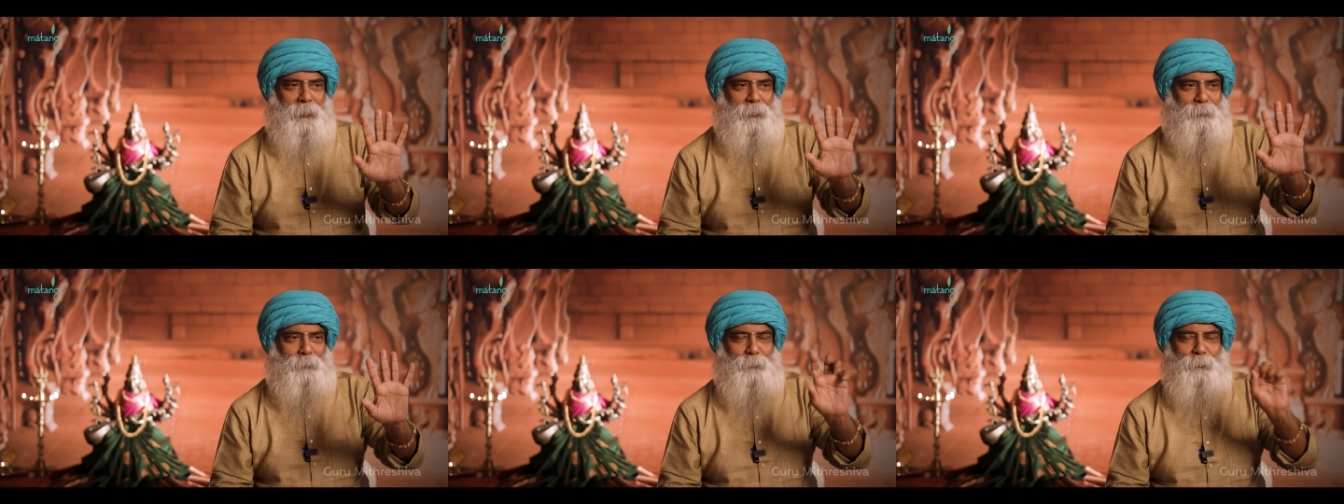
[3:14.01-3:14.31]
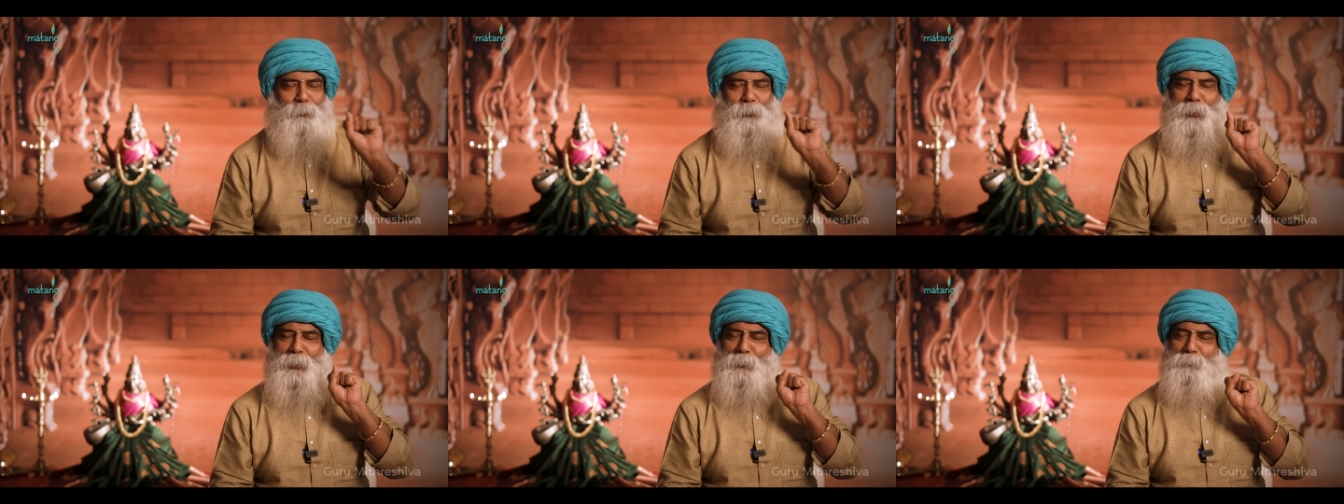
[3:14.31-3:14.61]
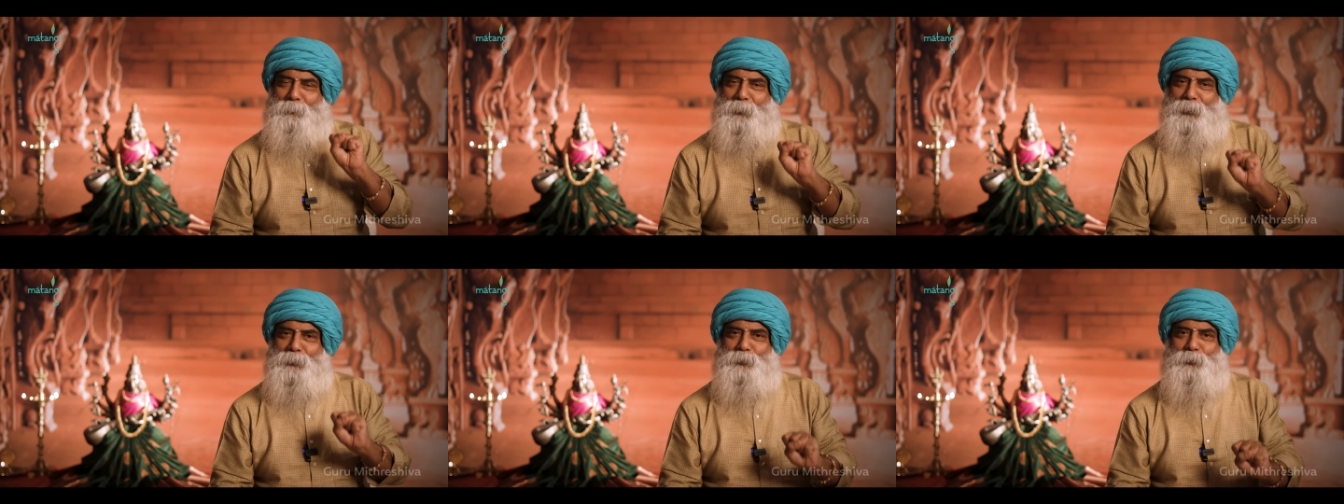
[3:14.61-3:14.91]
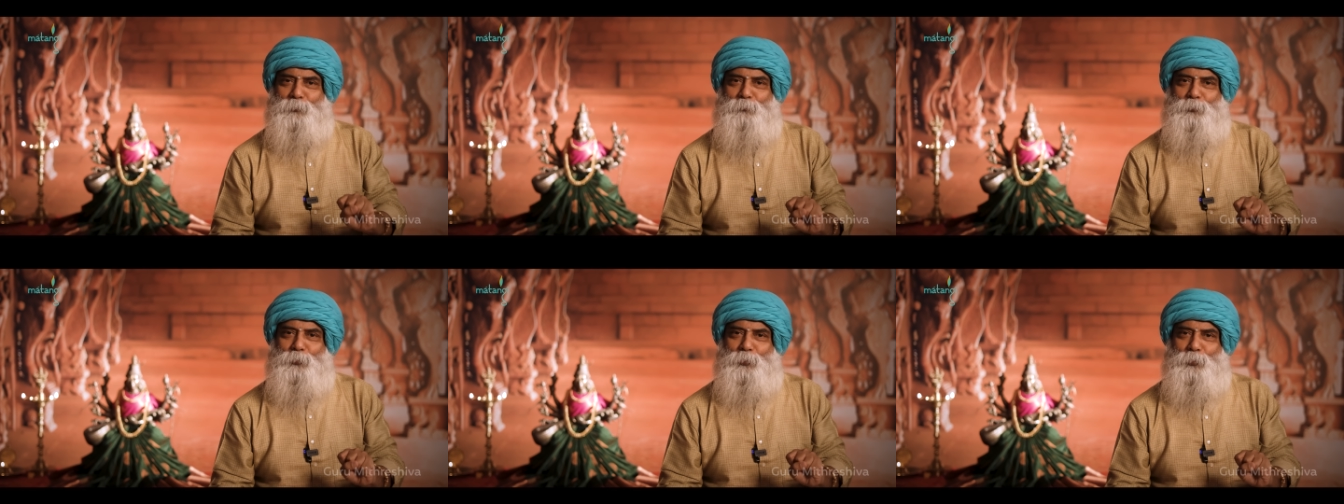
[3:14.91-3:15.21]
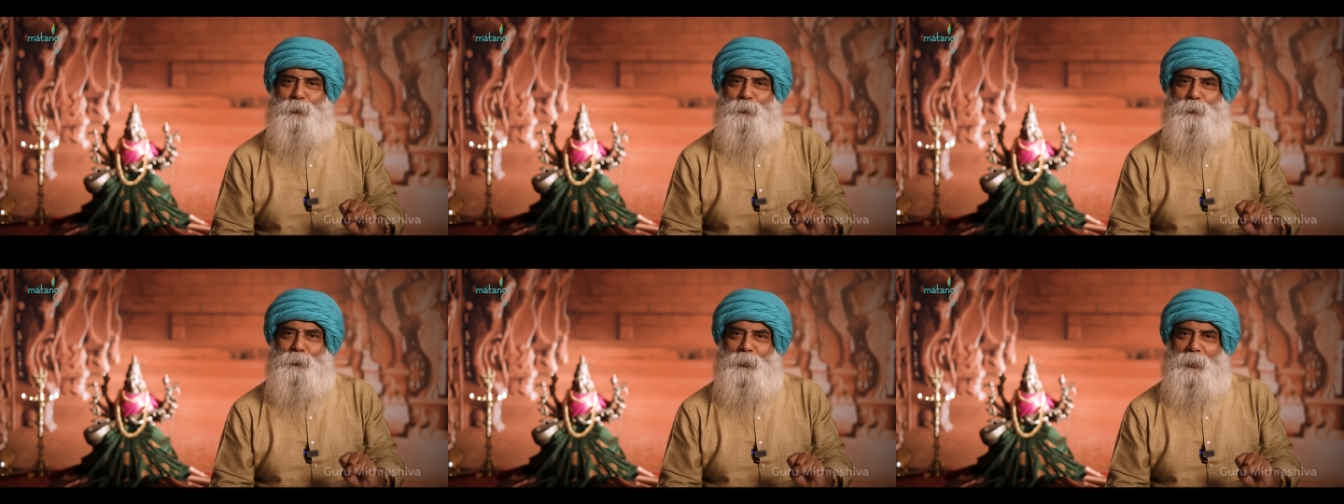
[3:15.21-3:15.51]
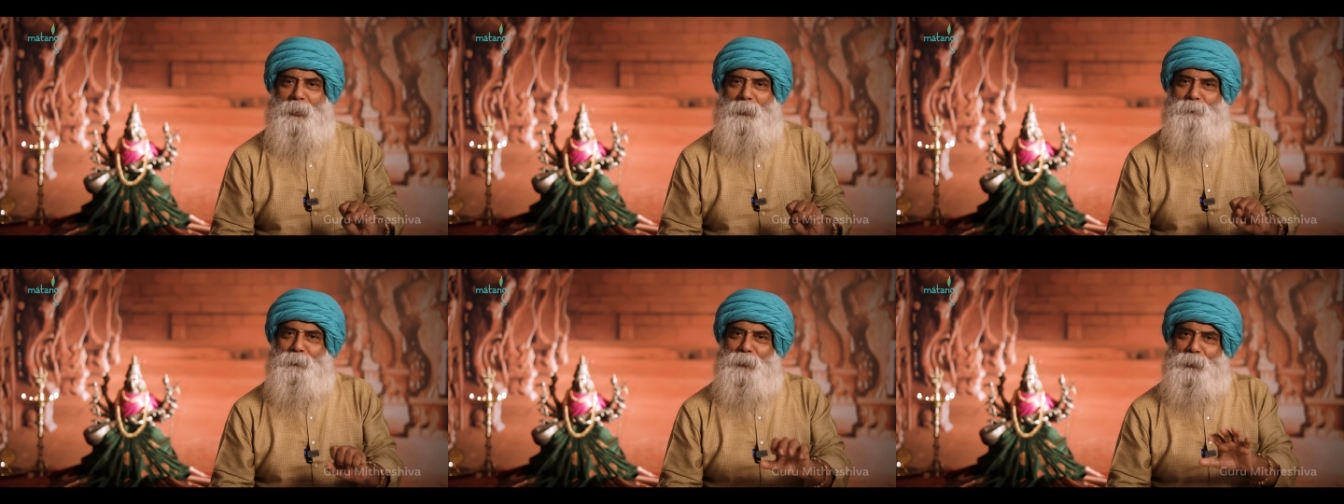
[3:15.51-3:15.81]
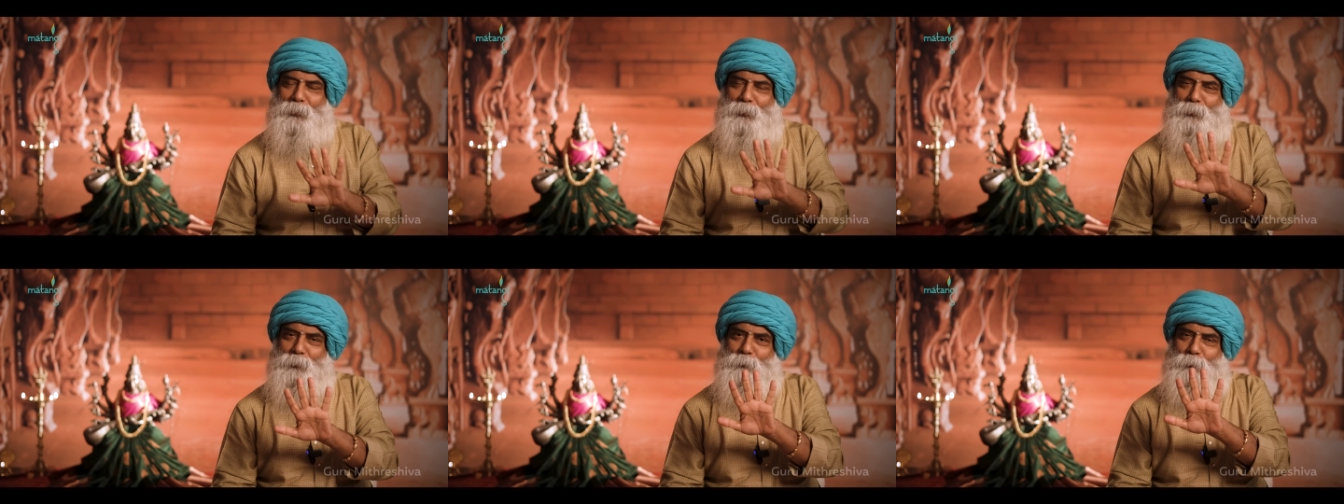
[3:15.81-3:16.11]
இவங்க கூட நான் பேச முடியும்
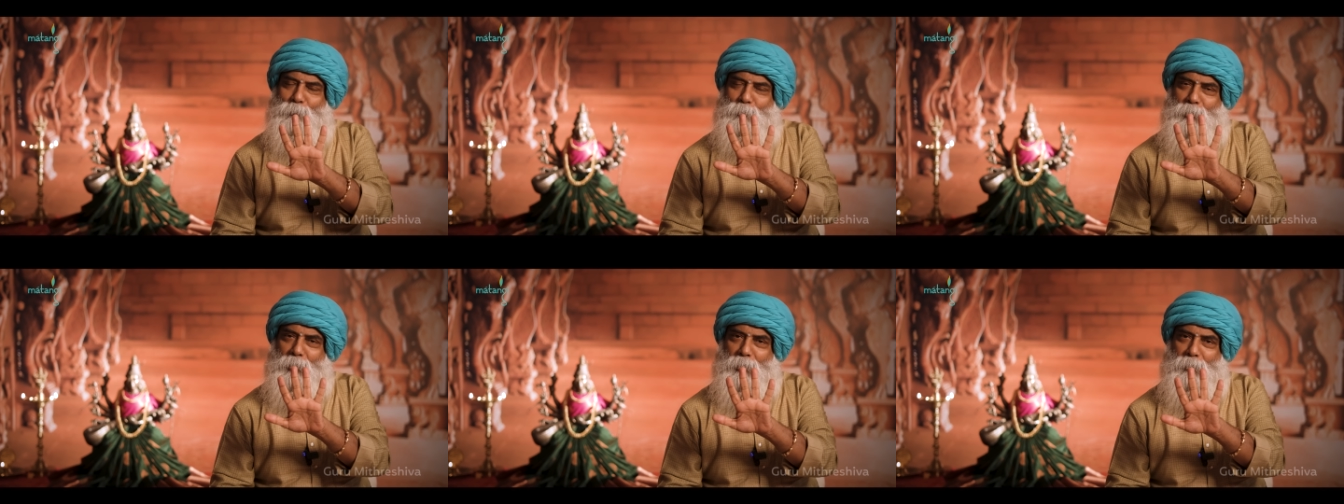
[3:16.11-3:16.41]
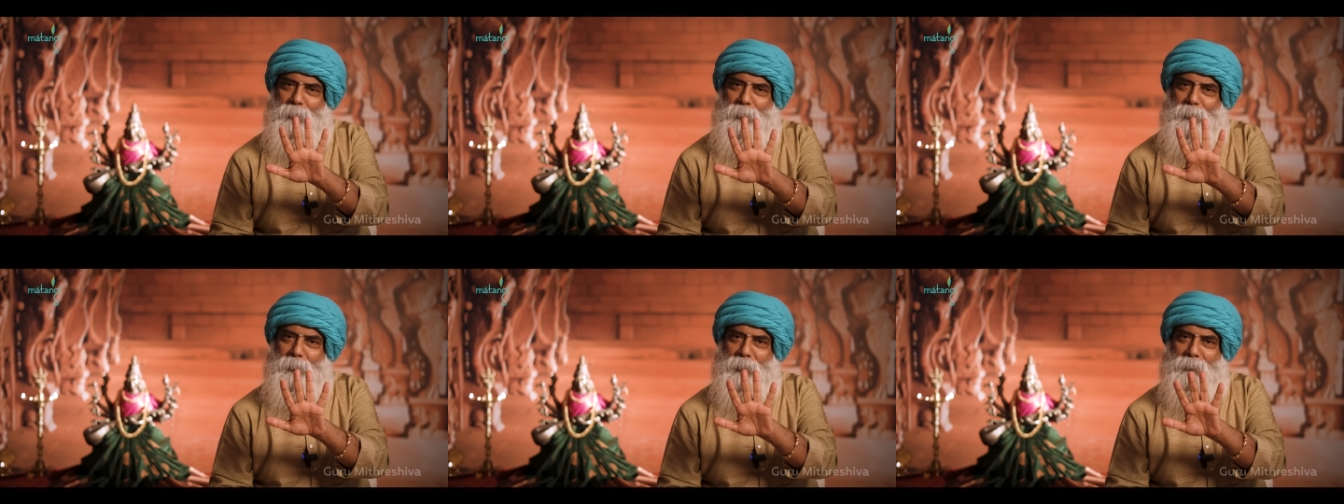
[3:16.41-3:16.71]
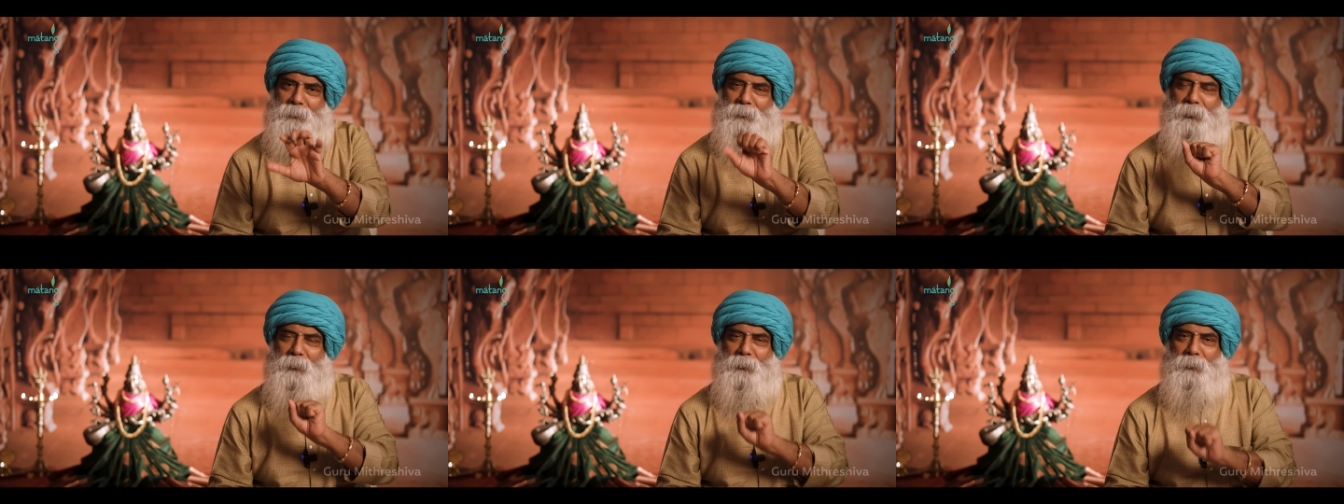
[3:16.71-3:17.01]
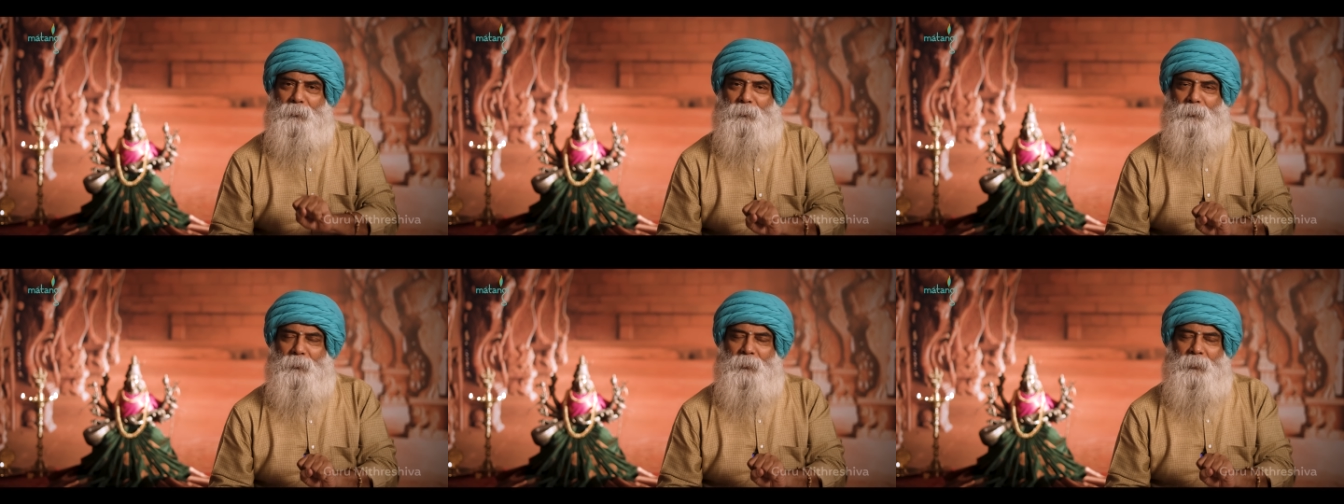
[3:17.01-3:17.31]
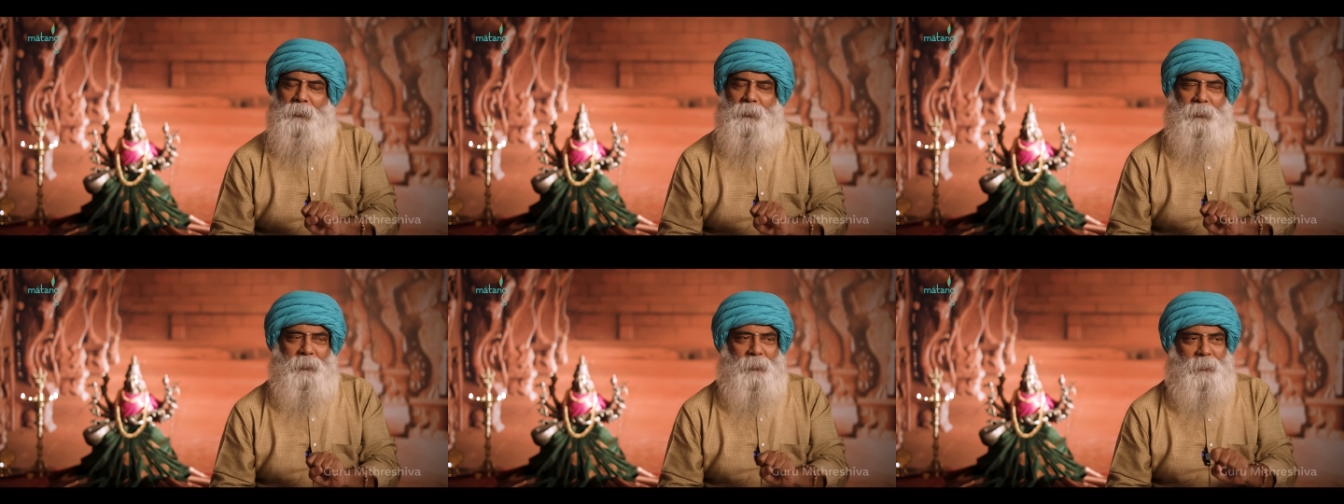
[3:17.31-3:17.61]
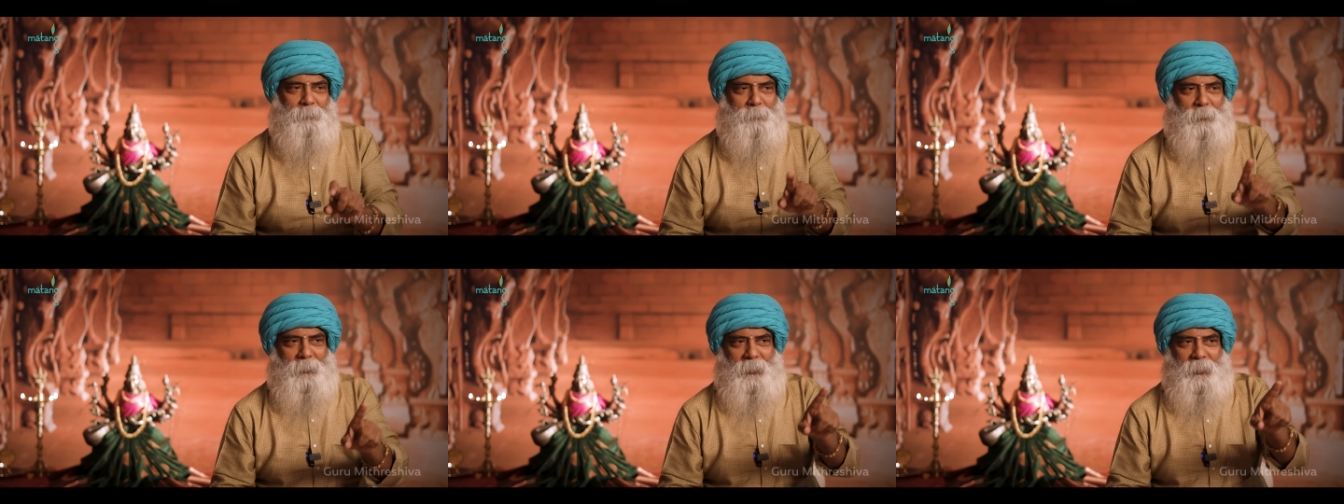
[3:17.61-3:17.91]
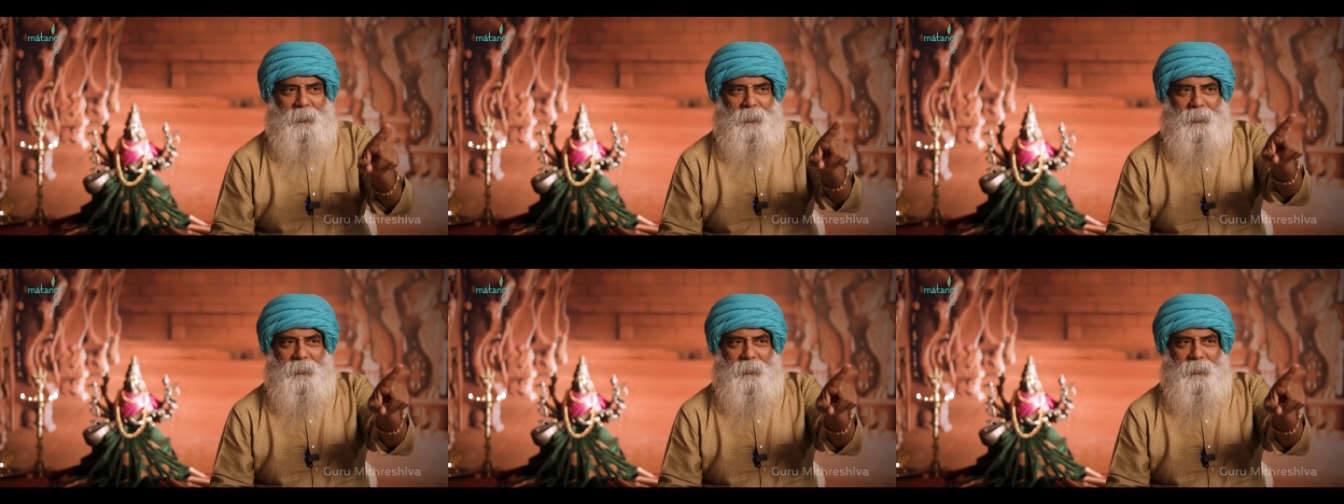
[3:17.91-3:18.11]
அப்படிங்கிறது உங்களுக்கு நல்லா தெரியும் இப்போ